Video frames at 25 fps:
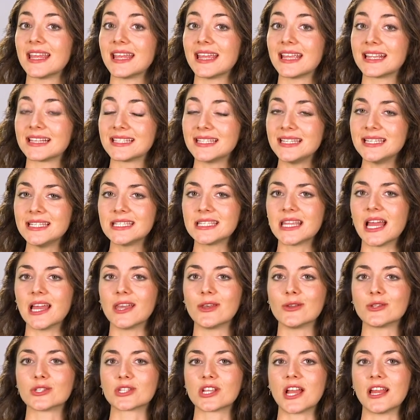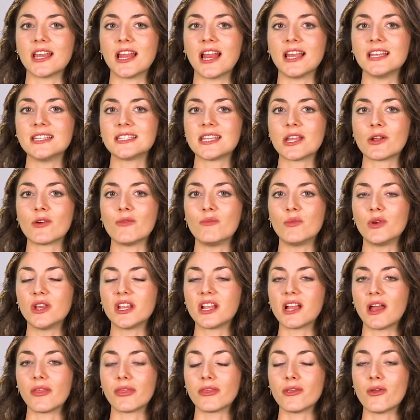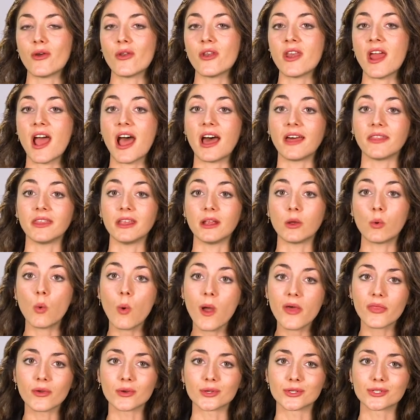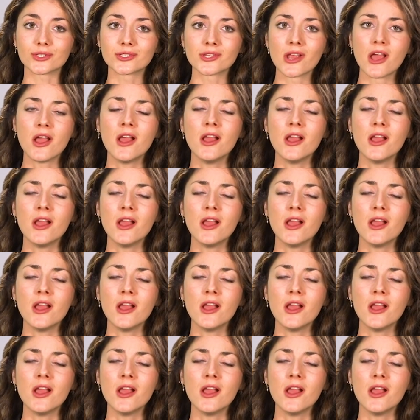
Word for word: existan los canales de comunicación adecuados.